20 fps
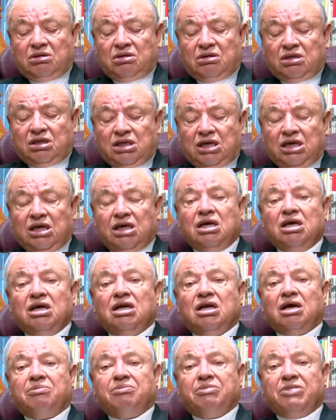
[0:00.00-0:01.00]
de
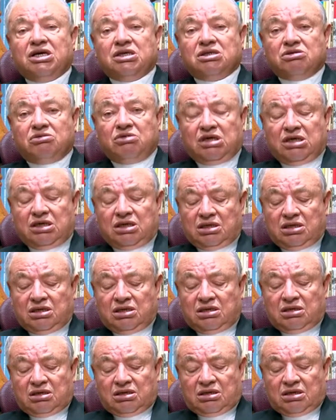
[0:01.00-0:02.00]
la Pascua,
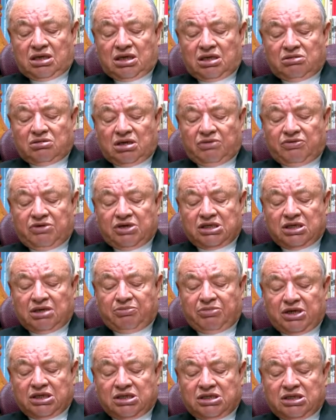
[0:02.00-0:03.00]
que es una fiesta
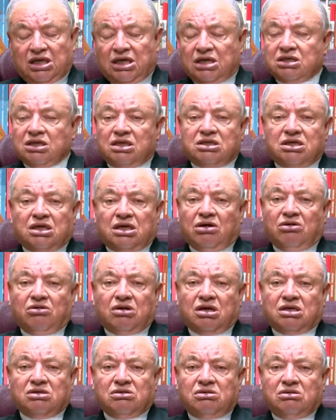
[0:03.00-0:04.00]
parecida al del Será
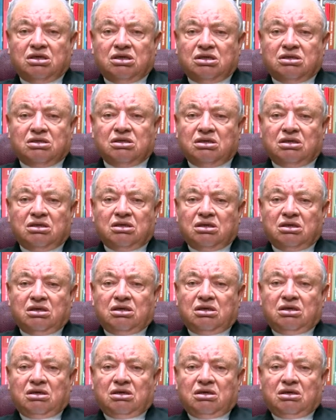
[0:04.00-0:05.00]
Corazones.
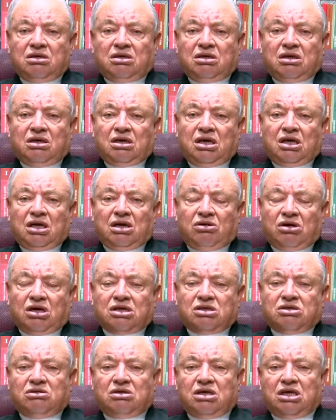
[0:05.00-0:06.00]
El
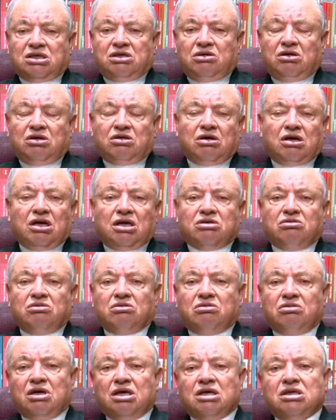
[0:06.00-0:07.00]
corazón ha sido en todas las
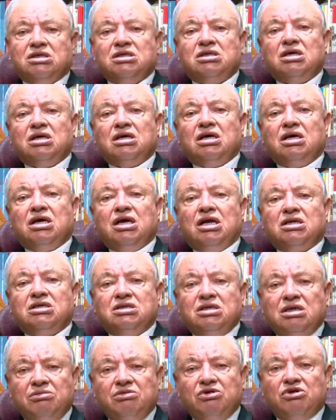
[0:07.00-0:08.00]
culturas el
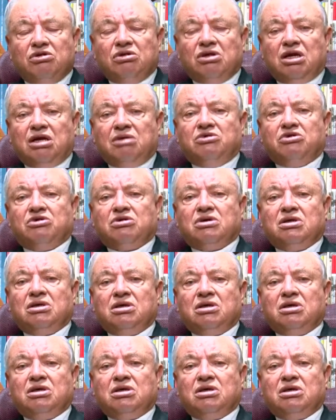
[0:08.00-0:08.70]
símbolo del amor.